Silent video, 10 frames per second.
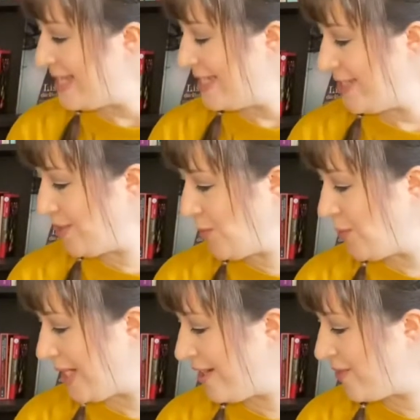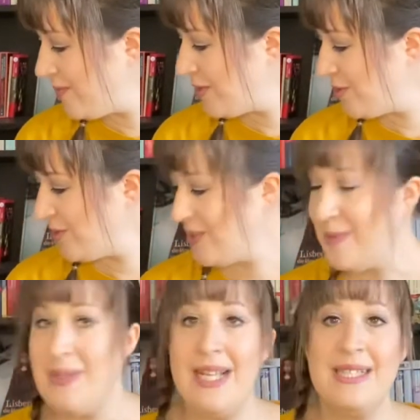So, dann kommen wir schon zu
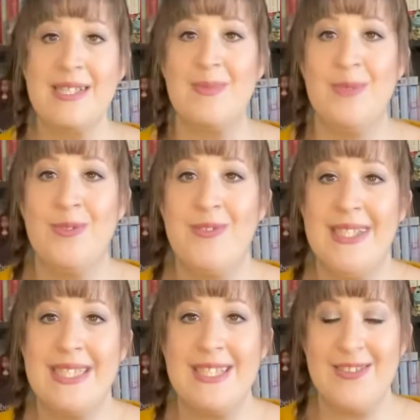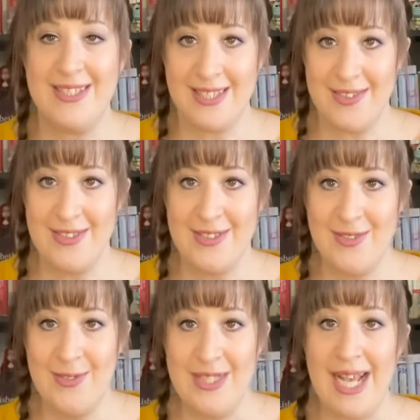dem letzten Buch, was ich euch
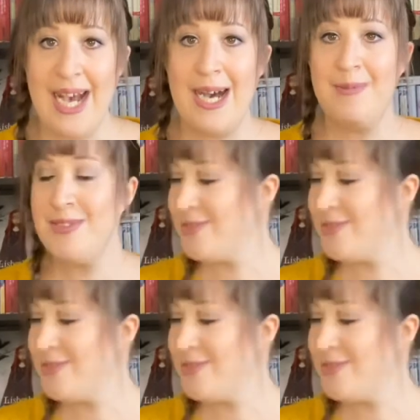rausgesucht habe.